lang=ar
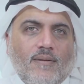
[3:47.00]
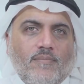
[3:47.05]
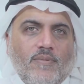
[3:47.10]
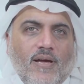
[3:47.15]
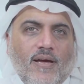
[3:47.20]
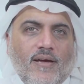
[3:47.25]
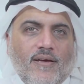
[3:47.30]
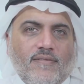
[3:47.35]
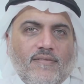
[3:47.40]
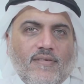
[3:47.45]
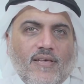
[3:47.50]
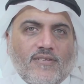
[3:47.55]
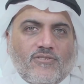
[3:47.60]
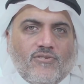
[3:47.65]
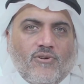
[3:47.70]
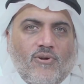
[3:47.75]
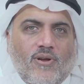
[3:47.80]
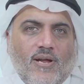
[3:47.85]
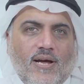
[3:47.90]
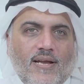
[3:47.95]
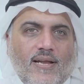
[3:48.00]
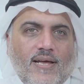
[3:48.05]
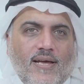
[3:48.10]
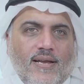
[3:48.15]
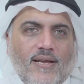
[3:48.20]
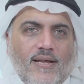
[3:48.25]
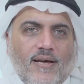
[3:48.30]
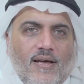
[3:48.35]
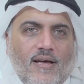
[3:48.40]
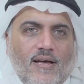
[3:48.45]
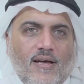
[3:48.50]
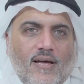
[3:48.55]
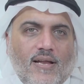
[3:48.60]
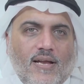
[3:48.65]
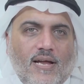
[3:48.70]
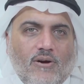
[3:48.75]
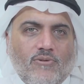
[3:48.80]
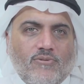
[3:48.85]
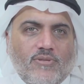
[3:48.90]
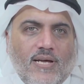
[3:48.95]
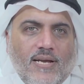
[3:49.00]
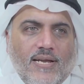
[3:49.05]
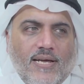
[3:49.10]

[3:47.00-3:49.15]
بحيث يسهل علينا العودة